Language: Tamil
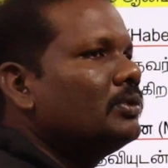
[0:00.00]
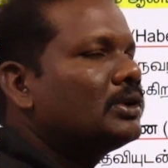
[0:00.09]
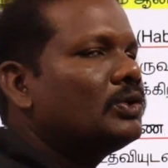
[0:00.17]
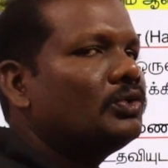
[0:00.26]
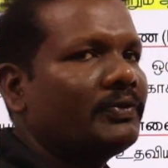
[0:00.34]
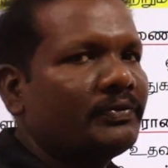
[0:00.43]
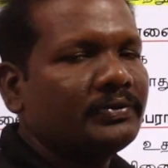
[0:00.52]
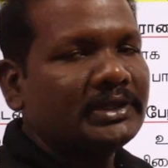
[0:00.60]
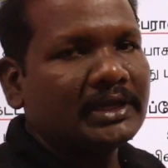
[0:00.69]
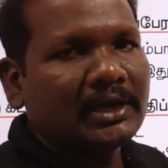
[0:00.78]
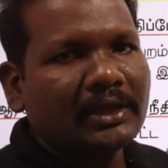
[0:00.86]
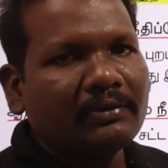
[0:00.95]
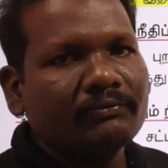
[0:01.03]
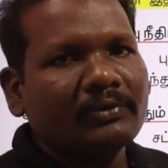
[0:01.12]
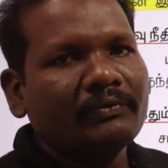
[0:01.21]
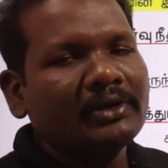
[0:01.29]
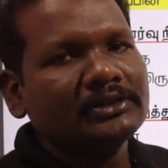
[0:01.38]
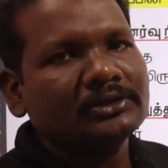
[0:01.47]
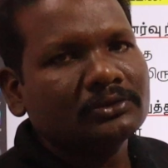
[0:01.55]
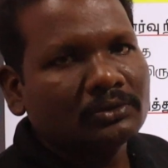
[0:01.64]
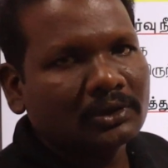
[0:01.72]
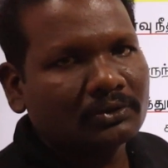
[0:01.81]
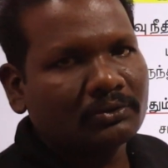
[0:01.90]
இருக்கக்கூடிய விதிகளை விவரித்து
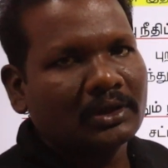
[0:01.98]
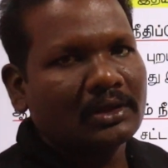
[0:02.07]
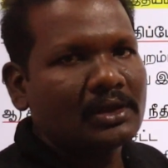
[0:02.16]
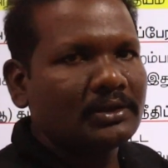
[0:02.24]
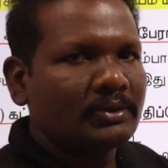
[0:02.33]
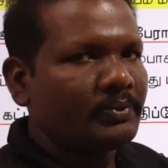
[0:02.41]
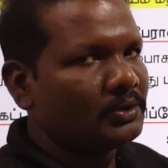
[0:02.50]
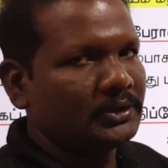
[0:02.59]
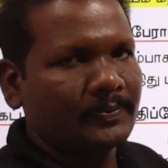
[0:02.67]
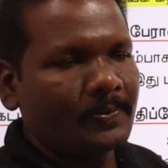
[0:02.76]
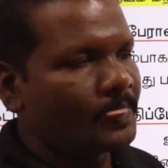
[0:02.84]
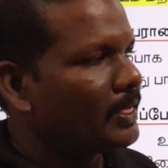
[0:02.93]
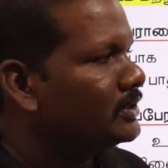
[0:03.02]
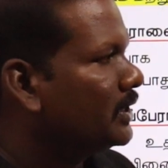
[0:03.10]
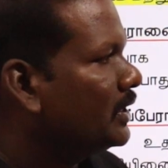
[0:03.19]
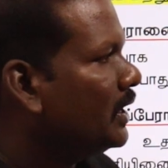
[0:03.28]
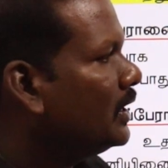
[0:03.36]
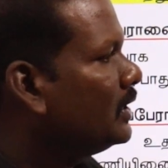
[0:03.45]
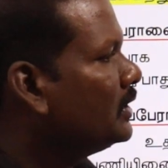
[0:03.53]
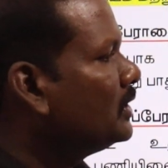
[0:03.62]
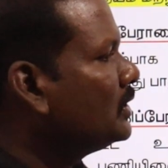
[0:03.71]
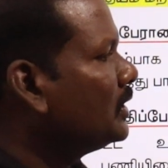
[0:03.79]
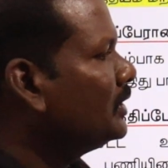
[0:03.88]
கூறக்கூடியதுதான் இந்த பகுதி சரிங்களா
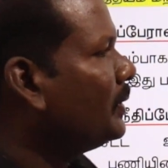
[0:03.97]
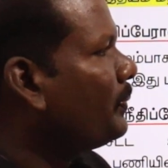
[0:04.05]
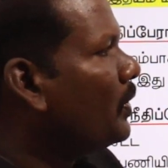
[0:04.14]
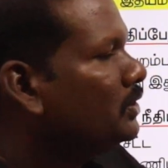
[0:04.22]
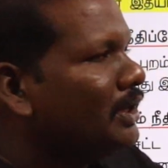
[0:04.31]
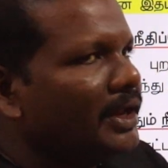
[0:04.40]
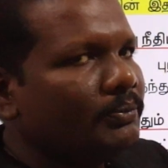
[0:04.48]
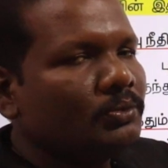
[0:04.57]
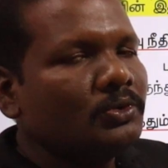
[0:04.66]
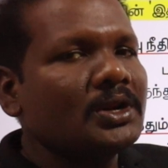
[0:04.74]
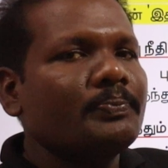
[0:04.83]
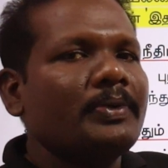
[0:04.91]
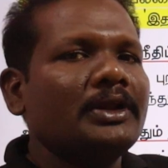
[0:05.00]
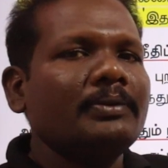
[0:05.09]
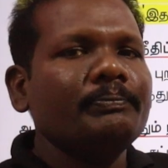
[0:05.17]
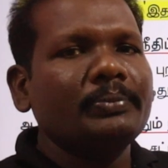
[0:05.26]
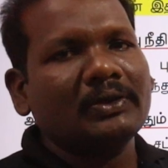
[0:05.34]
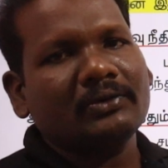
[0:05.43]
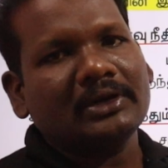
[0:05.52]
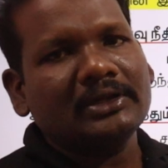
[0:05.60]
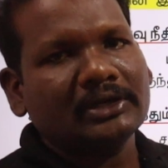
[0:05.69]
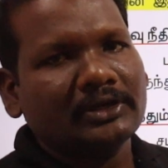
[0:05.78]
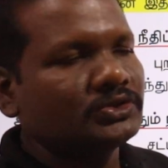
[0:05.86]
இந்த பகுதியில மூன்று பெரும்
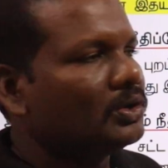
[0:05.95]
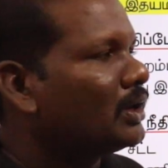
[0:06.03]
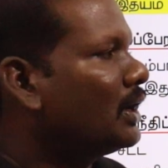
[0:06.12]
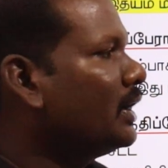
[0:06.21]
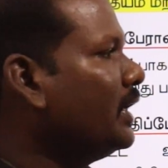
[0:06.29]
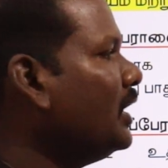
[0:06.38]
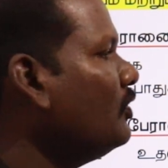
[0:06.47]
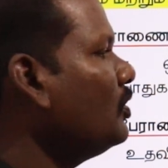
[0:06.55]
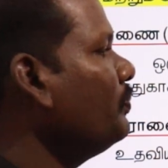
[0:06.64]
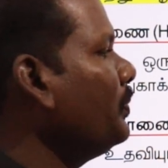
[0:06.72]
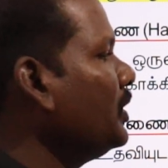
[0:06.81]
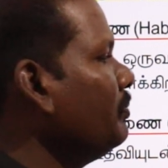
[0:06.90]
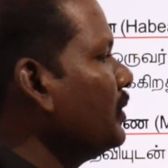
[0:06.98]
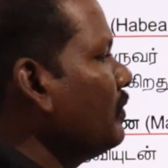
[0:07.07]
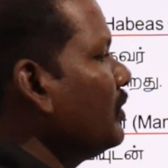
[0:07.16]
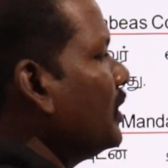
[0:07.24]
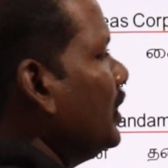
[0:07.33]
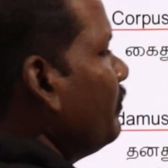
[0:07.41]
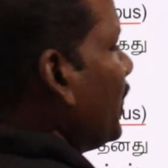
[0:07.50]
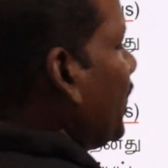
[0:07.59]
பிரிவுகள் இருக்குன்னு சொல்றாங்க என்ன ஒரு பெரும் பிரிவுகள்